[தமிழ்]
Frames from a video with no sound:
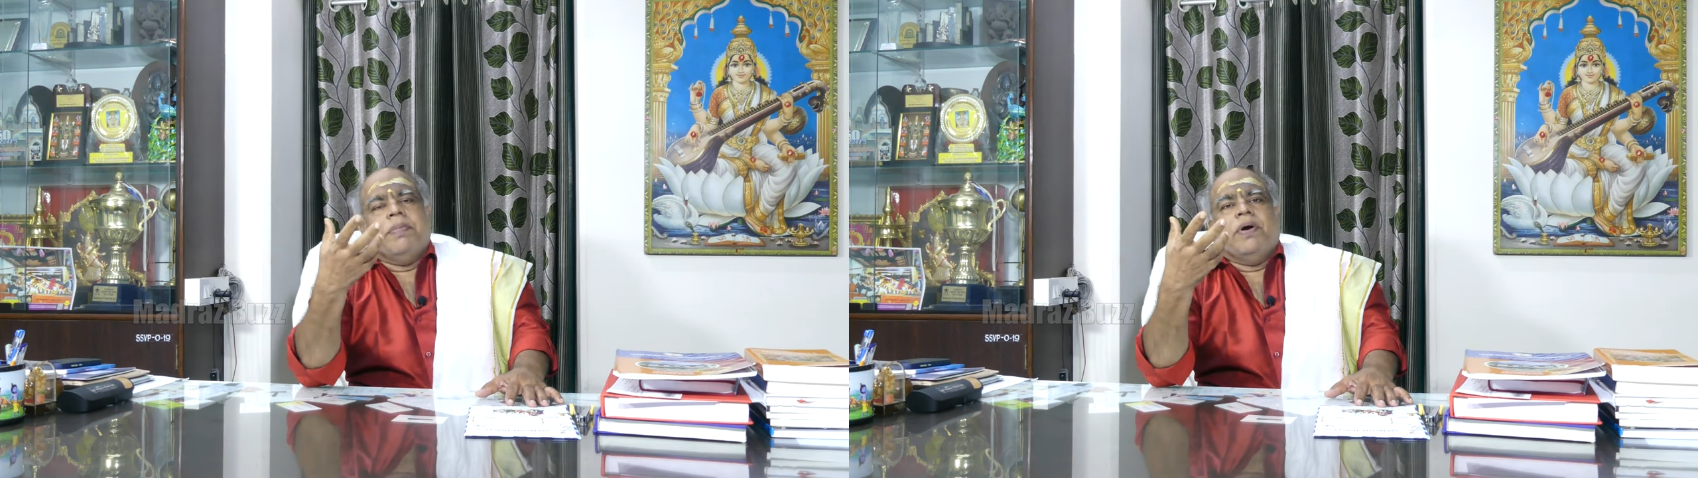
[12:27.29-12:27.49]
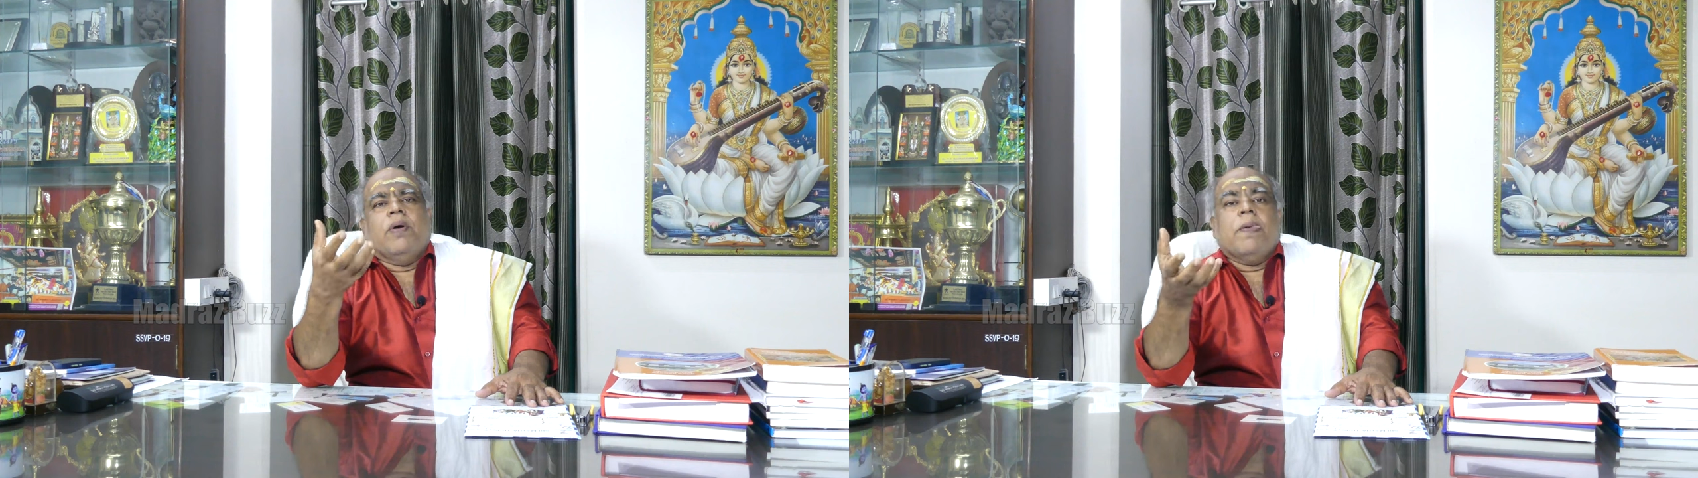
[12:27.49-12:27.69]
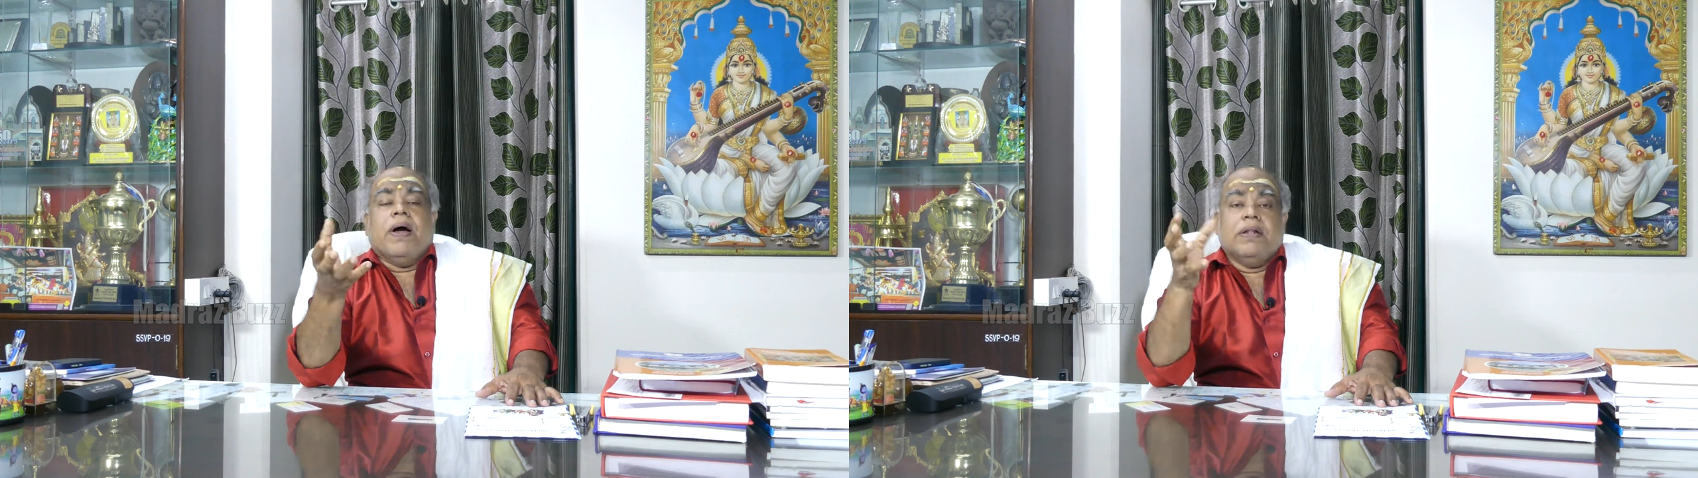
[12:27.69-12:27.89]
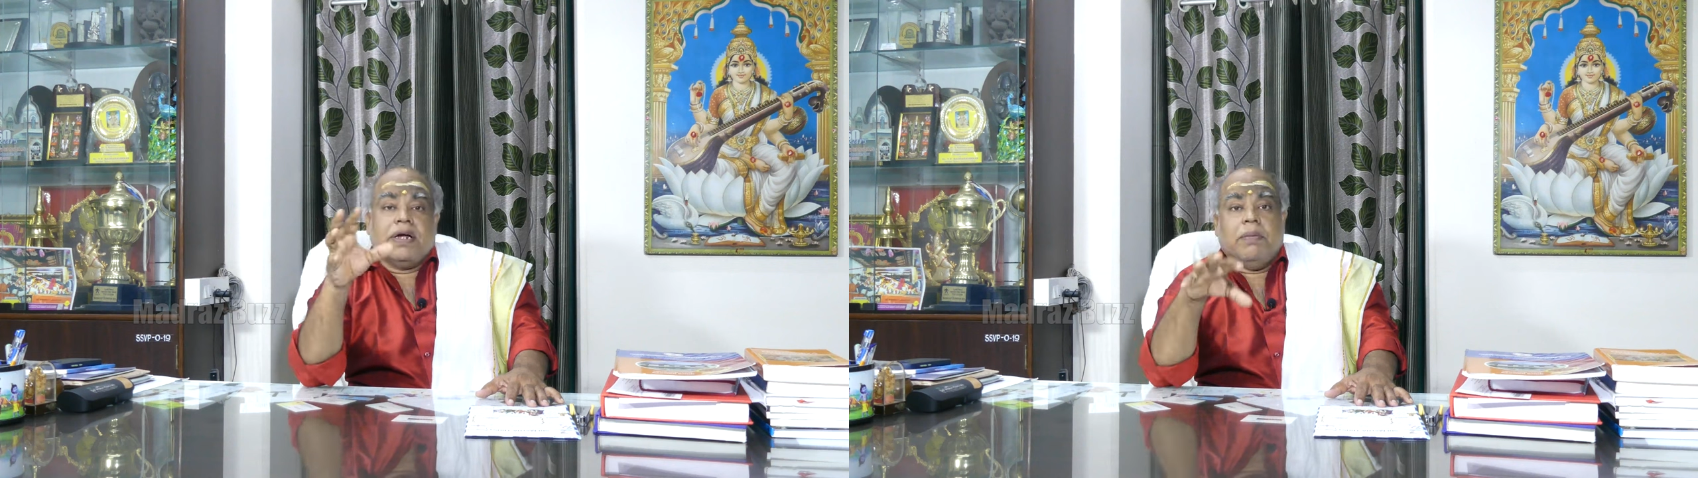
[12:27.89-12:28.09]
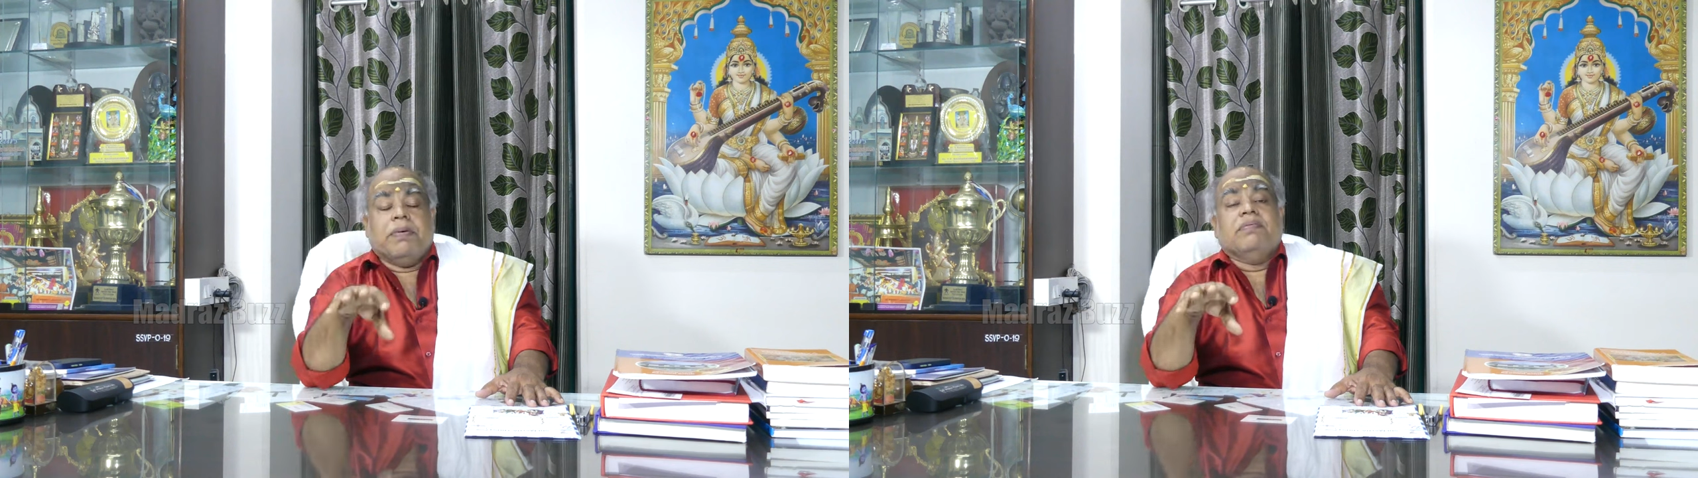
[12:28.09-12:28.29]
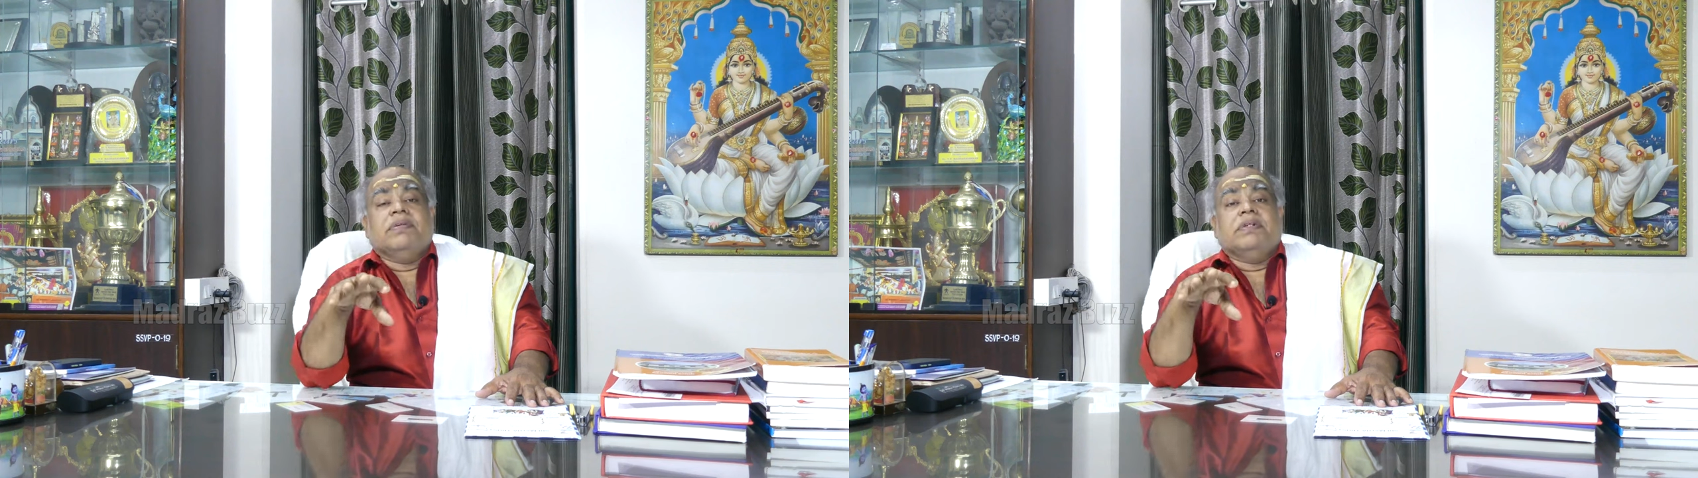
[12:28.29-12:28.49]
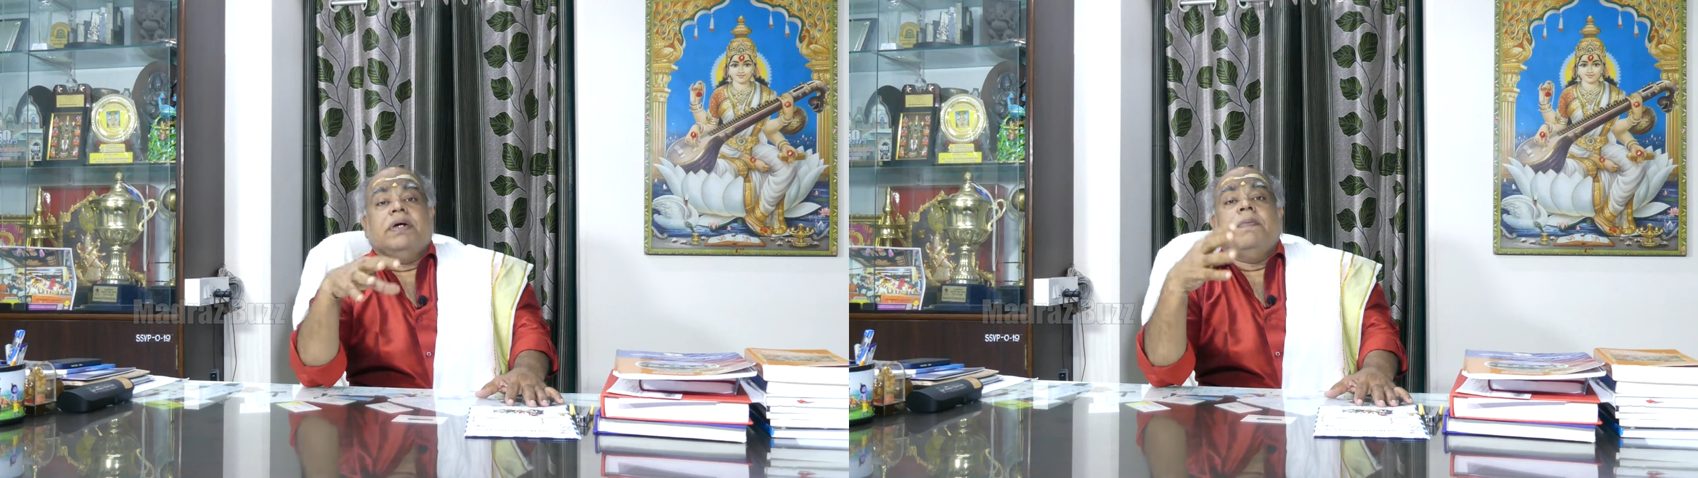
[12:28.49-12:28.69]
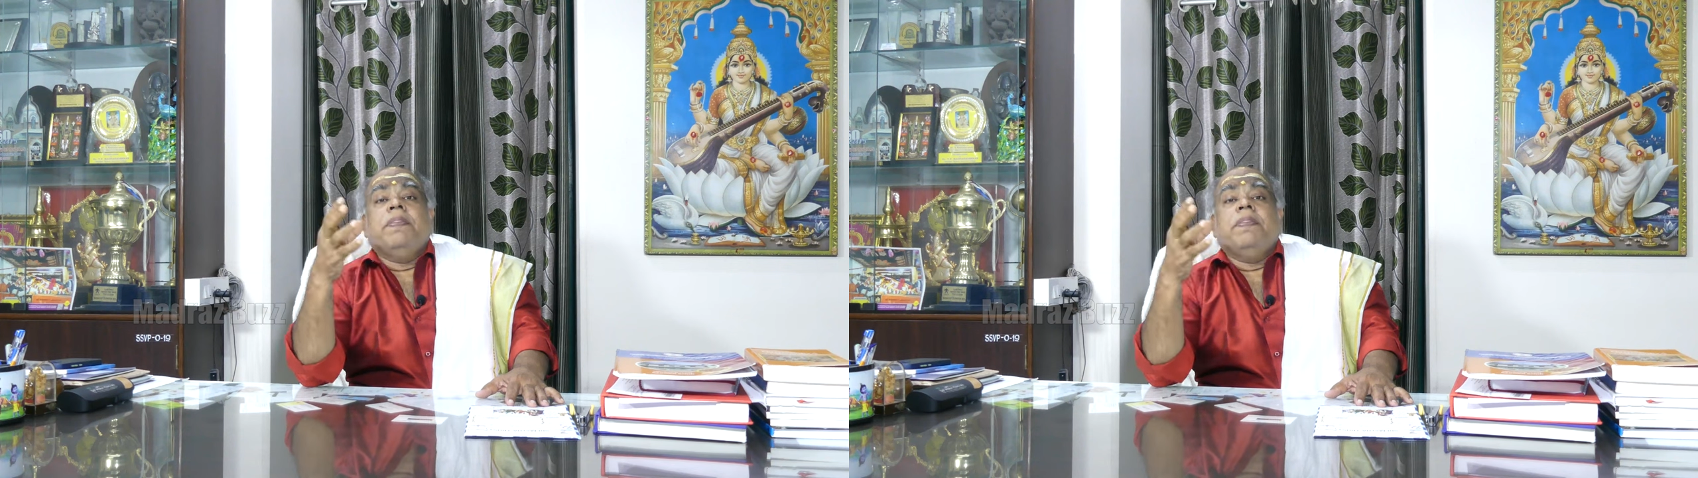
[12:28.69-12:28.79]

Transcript: பண்ணோம் அதுக்கப்புறம் வந்து